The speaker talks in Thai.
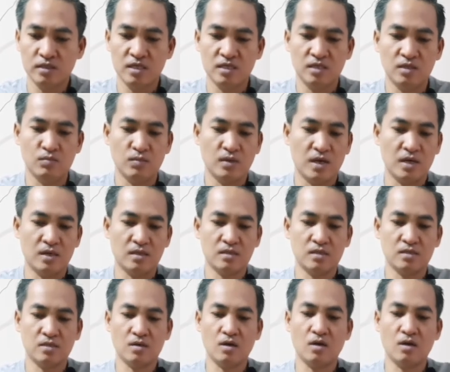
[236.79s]
40 บาท
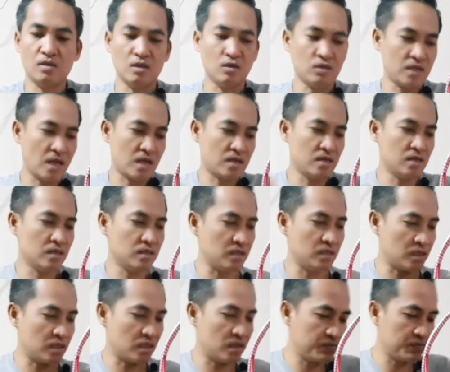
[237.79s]
ก็เดี๋ยวจ่ายครึ่งห
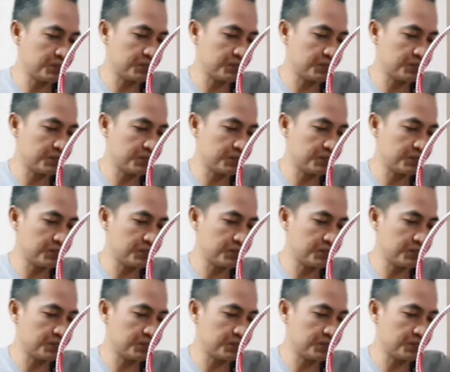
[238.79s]
นึ่งนะครับ